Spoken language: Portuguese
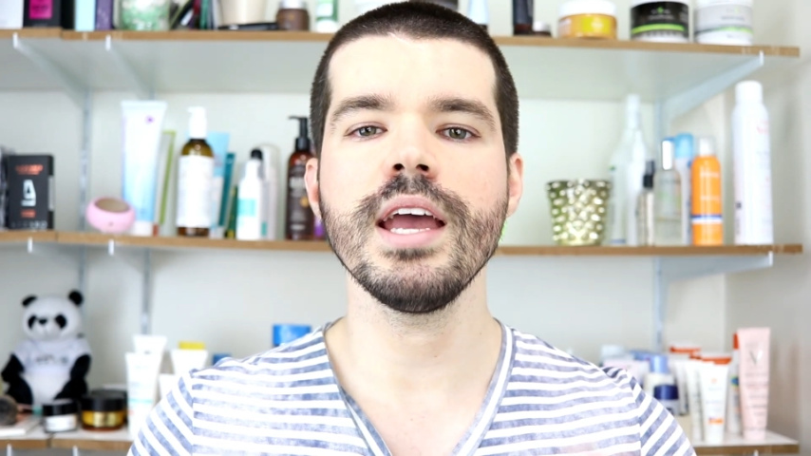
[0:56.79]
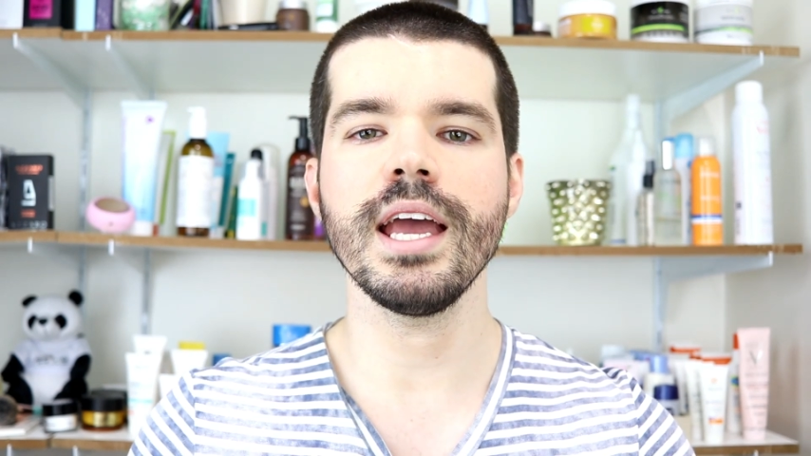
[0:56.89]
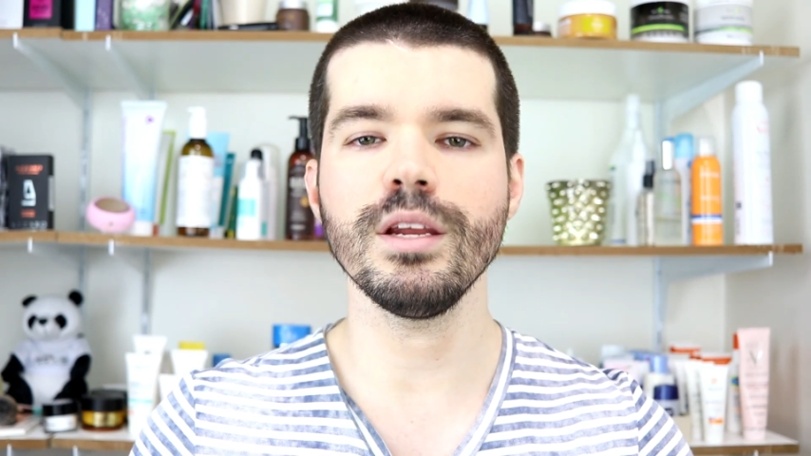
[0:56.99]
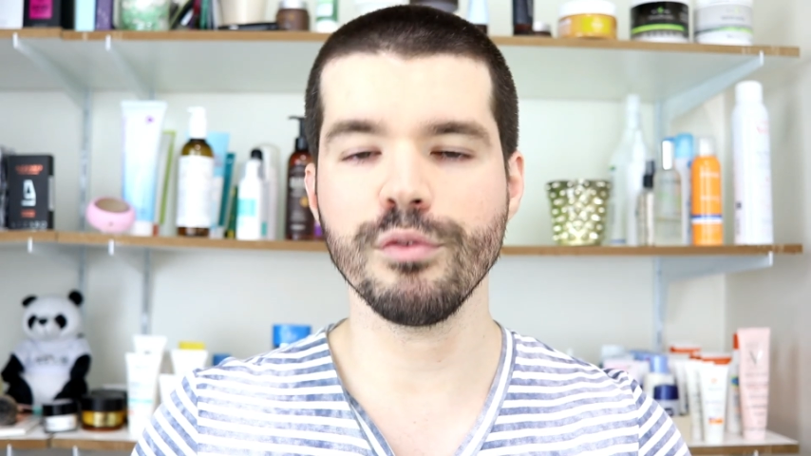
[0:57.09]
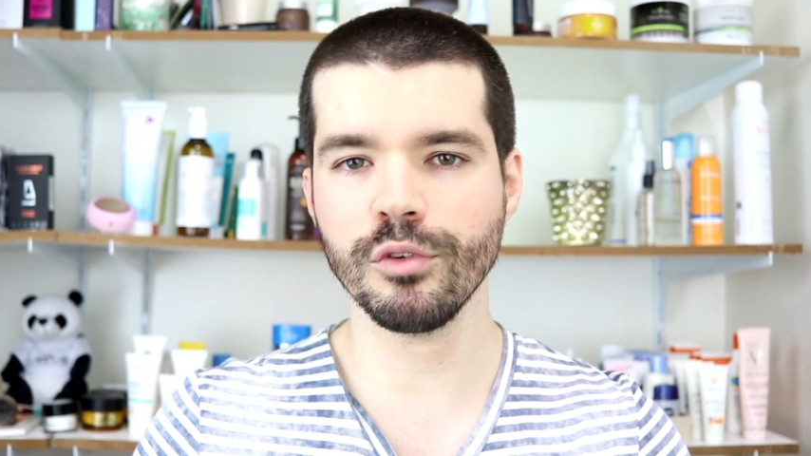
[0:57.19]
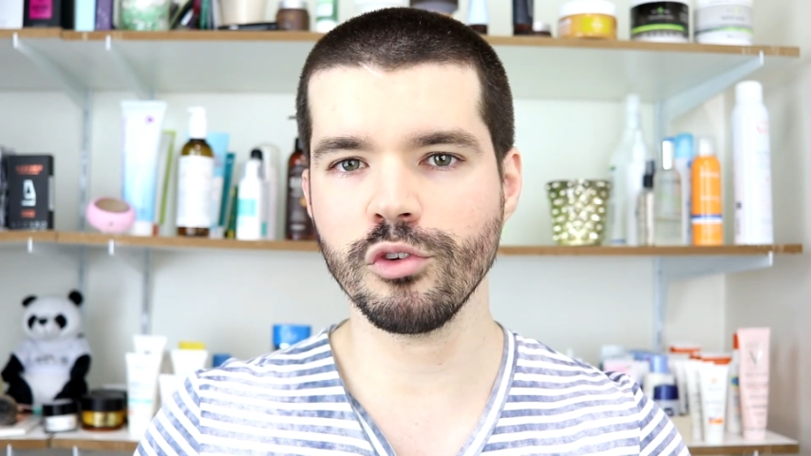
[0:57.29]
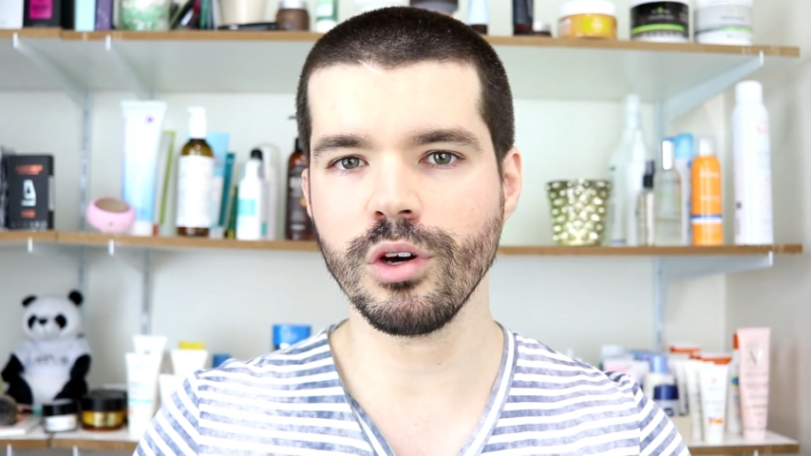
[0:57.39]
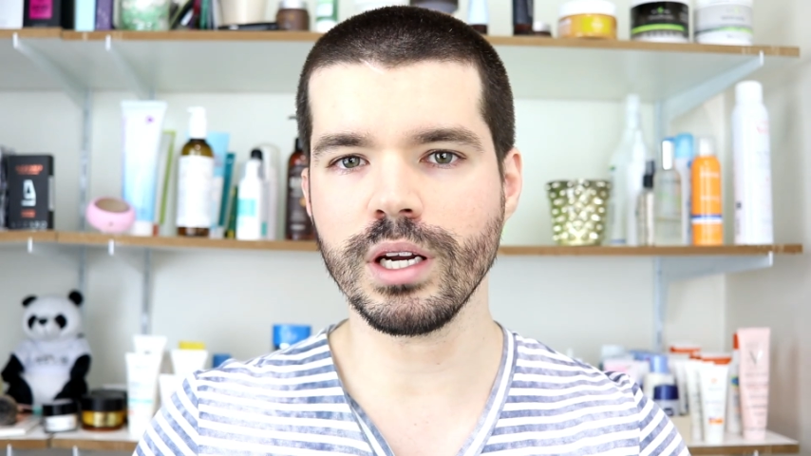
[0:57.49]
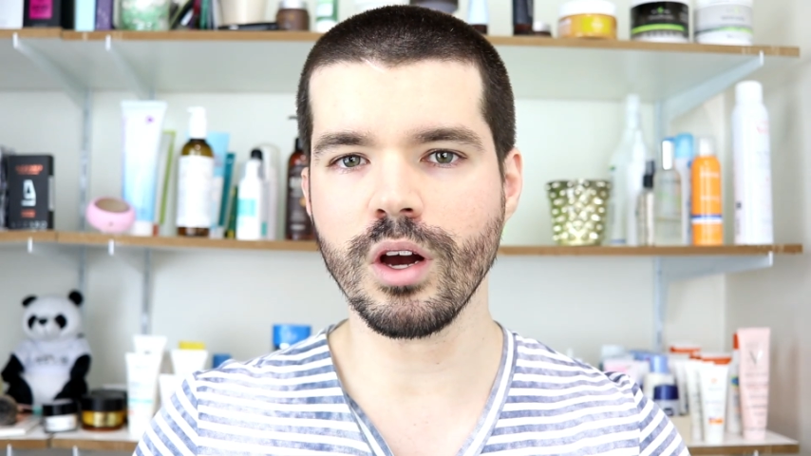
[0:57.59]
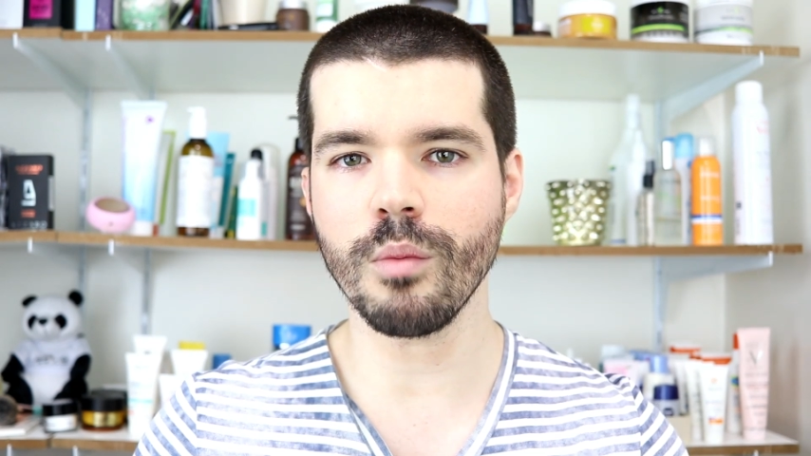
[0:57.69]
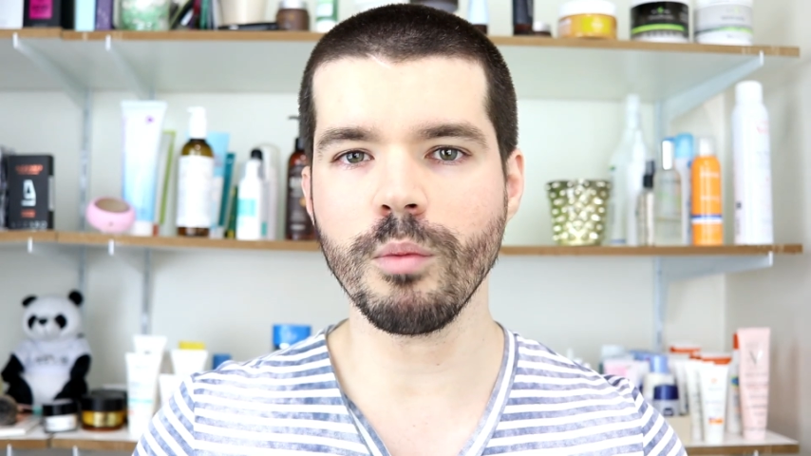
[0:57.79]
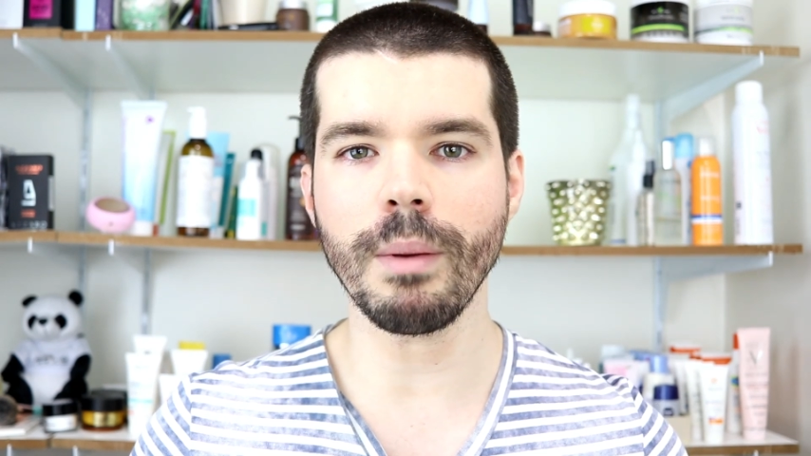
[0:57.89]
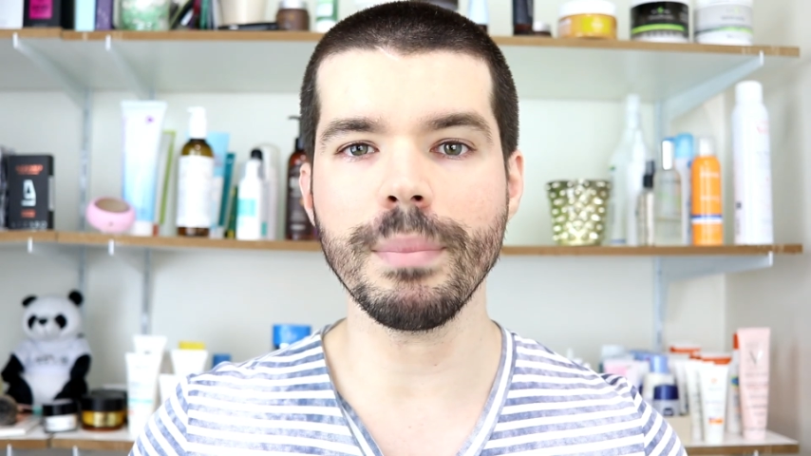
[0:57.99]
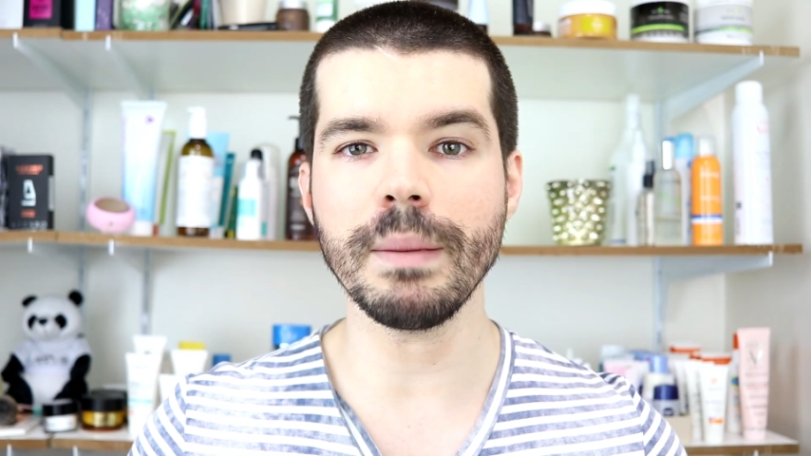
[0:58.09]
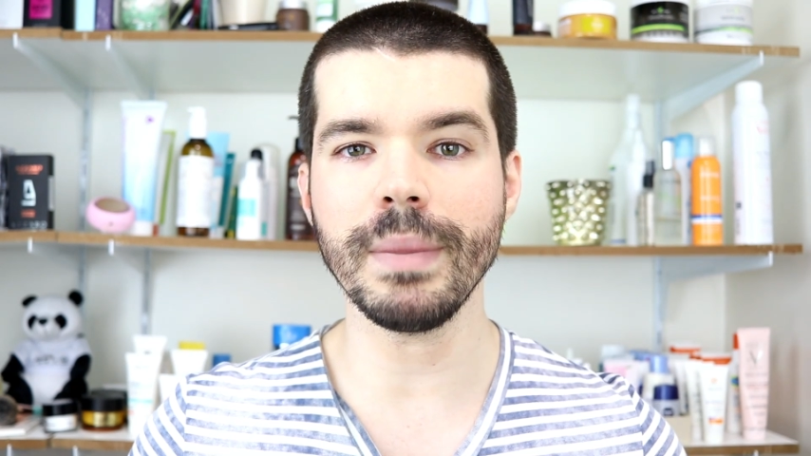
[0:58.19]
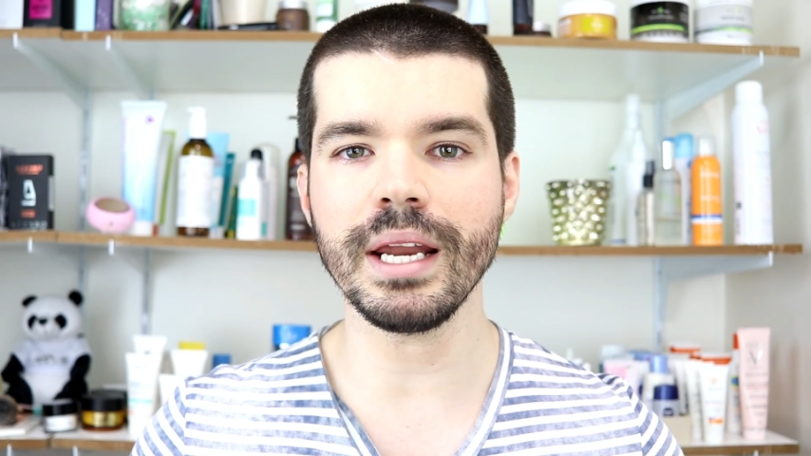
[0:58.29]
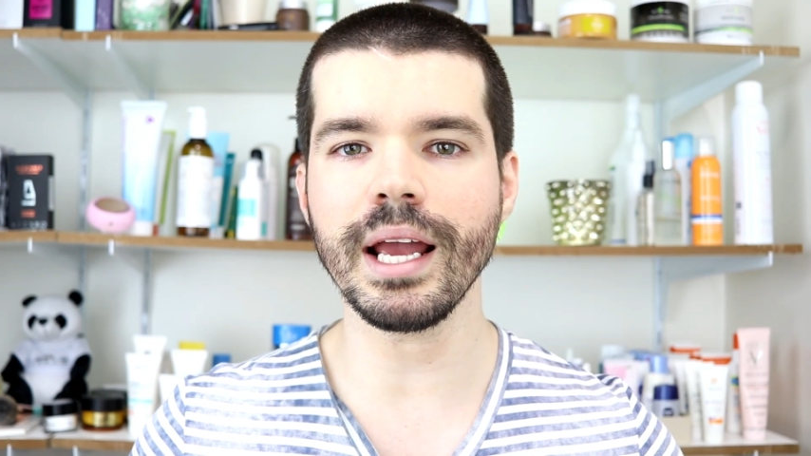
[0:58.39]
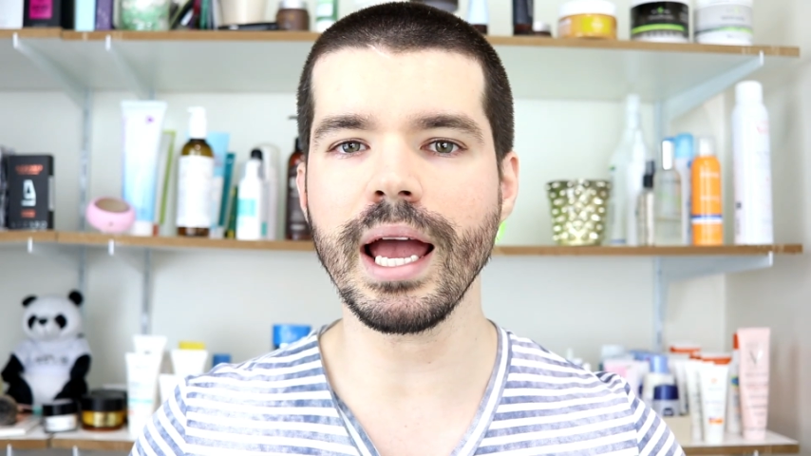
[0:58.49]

Ele funciona como uma primeira